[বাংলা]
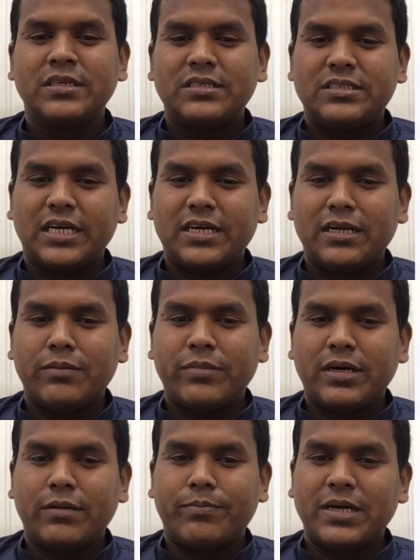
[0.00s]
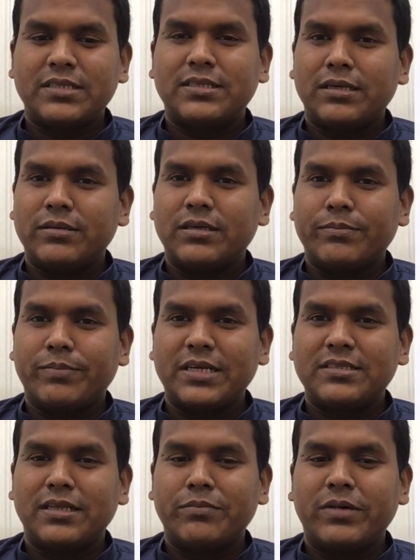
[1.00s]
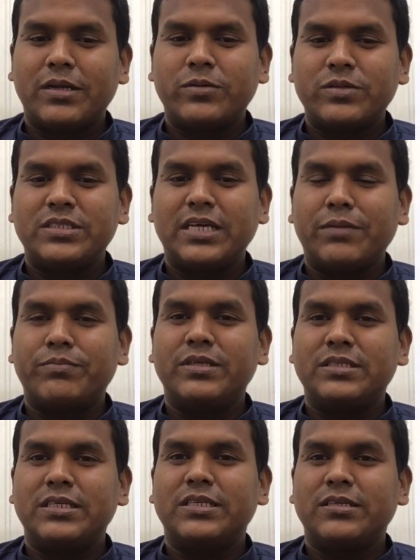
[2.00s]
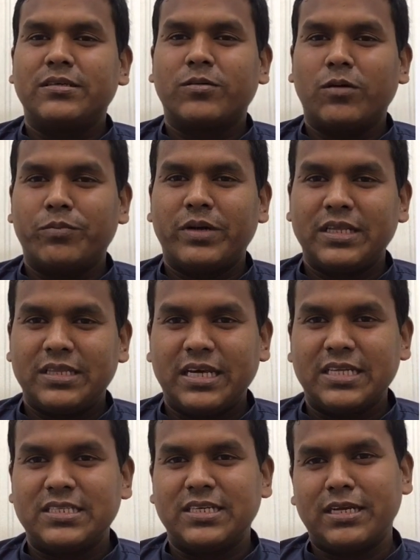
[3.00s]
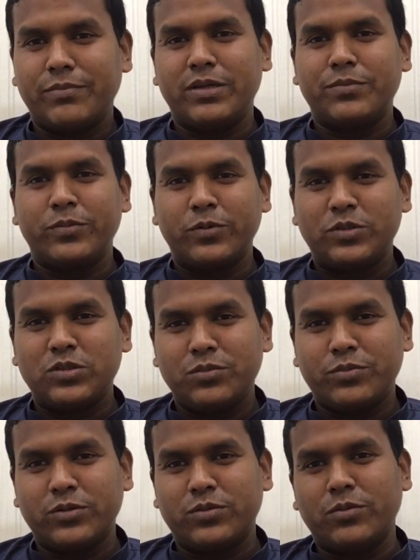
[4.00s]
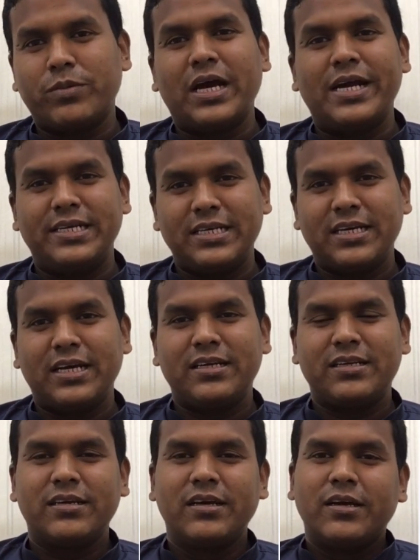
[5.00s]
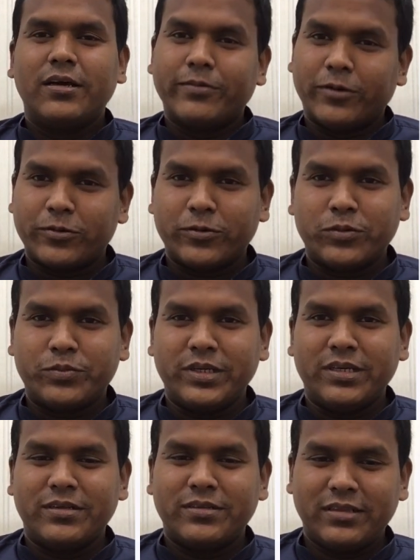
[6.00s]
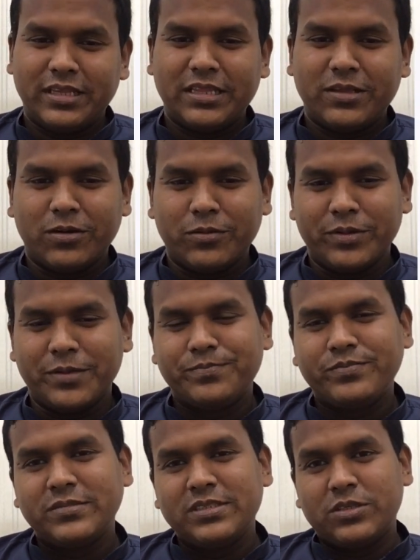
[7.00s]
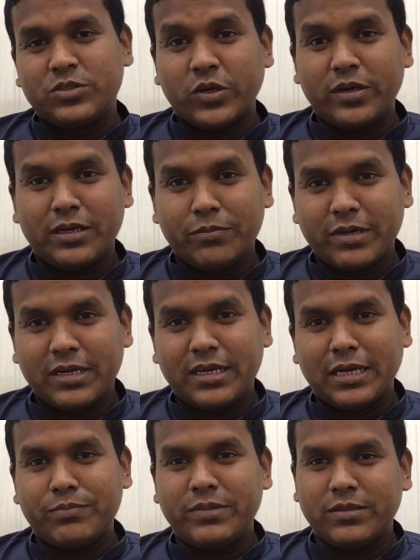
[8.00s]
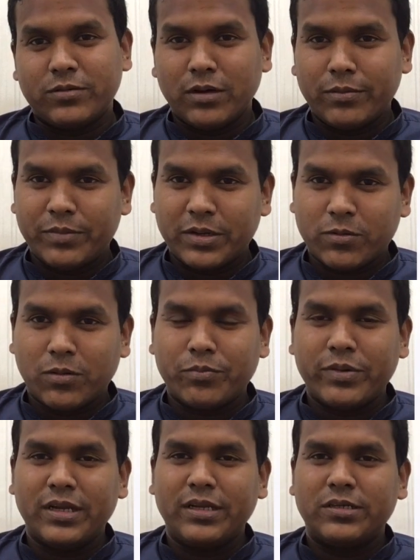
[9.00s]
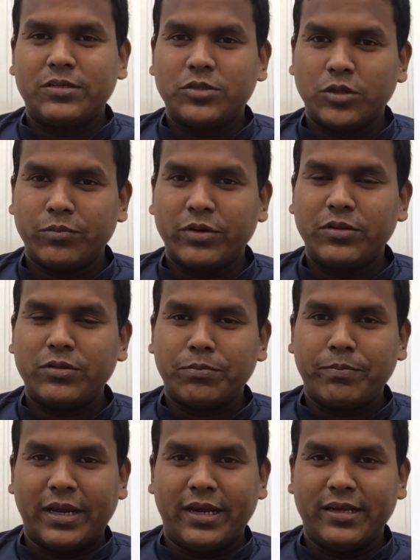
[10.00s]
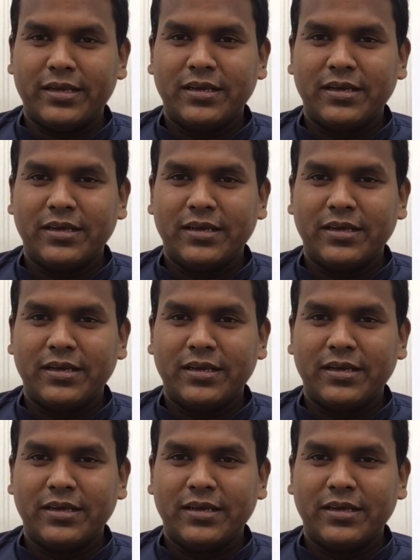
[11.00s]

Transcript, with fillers: চার নাম্বার পাঁচ পাঁচ নাম্বারে হচ্ছে আপনি যেই কোম্পানিতে আছেন আপনার পরিচয়পত্র বা আইডি কার্ডের ফটোকপি দিতে হবে ছয় নাম্বারে আপনি আপনার কোম্পানির সম্বলিত প্যাডে